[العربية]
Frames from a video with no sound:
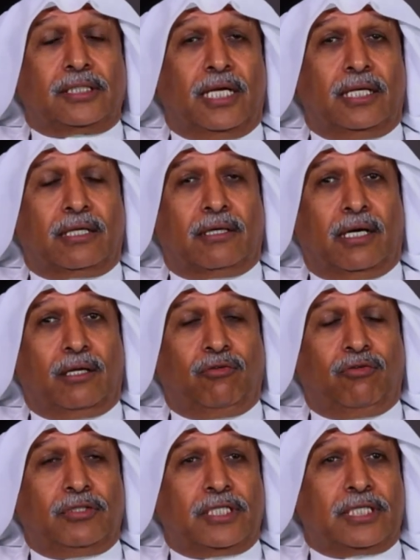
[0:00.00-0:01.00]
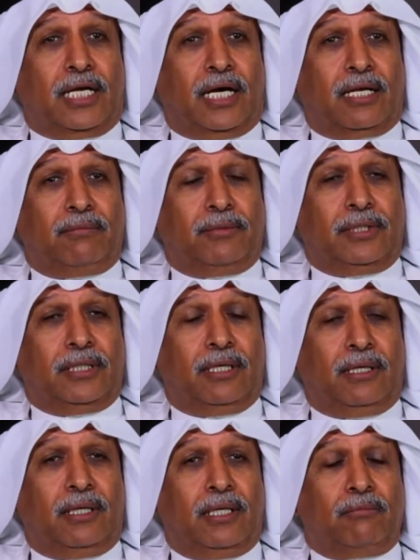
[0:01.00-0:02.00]
لأن كانوا في الجزيرة العربية
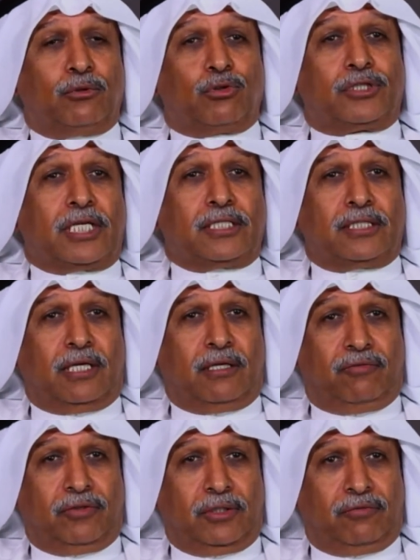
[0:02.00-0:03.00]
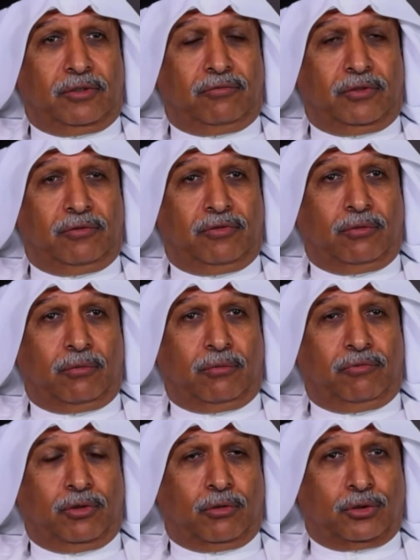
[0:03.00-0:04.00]
لم تسجل في في في في,
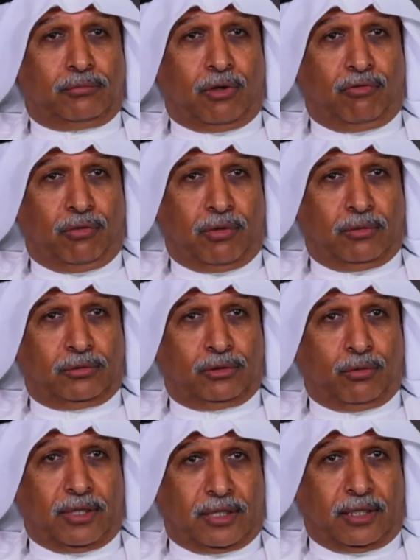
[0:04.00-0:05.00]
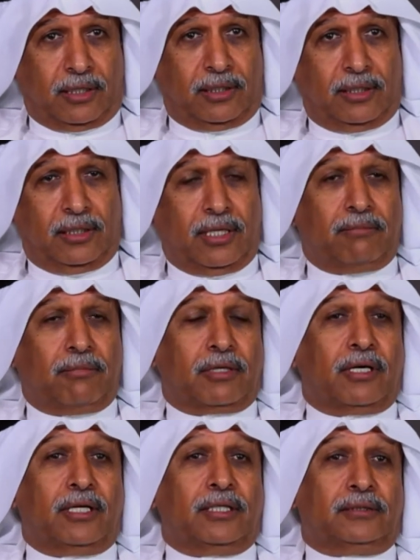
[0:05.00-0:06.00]
في كتب أو في توثق إنما
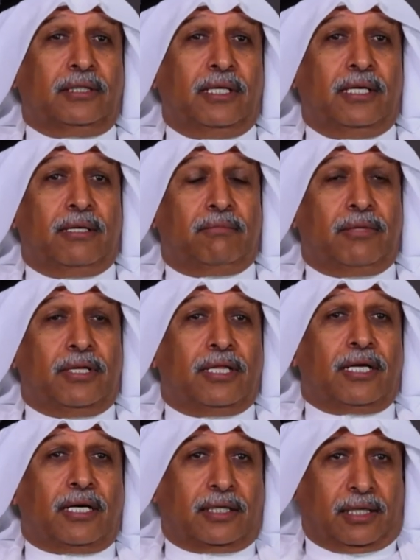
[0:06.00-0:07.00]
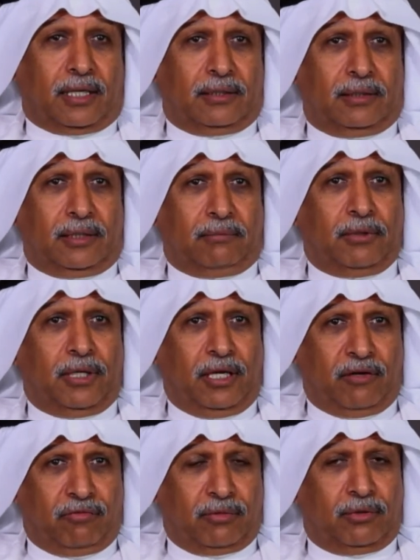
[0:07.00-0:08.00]
كانت بالذاكرة
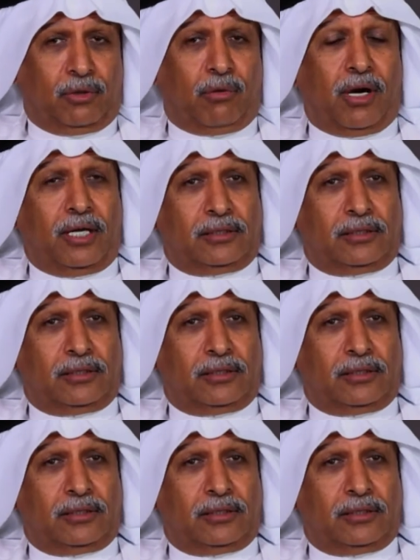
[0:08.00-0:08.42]
بالحفظ رواية